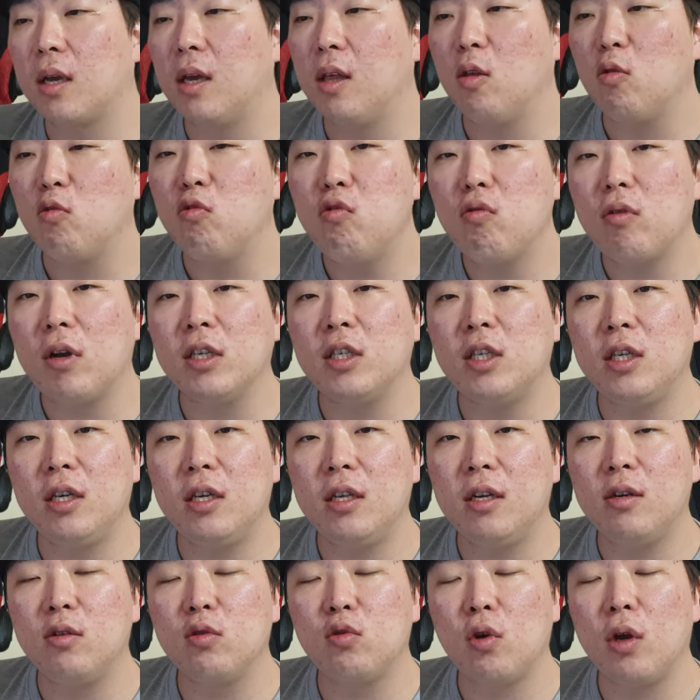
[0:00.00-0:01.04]
해야
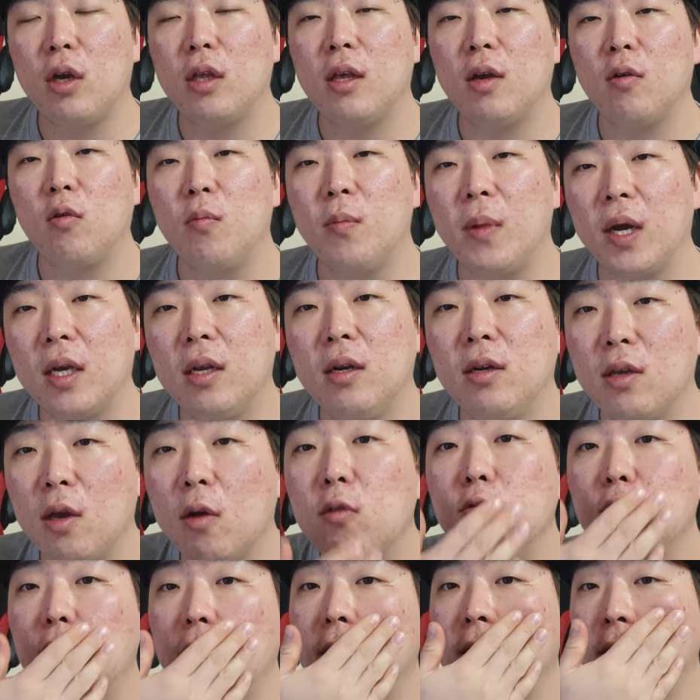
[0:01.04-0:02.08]
후가시를 줘야 되고 막 이런
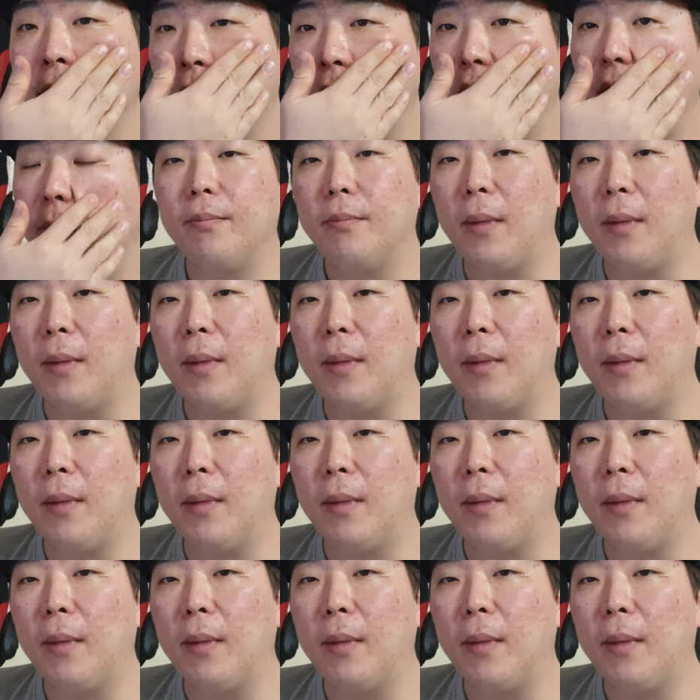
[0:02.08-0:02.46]
경우도 있어요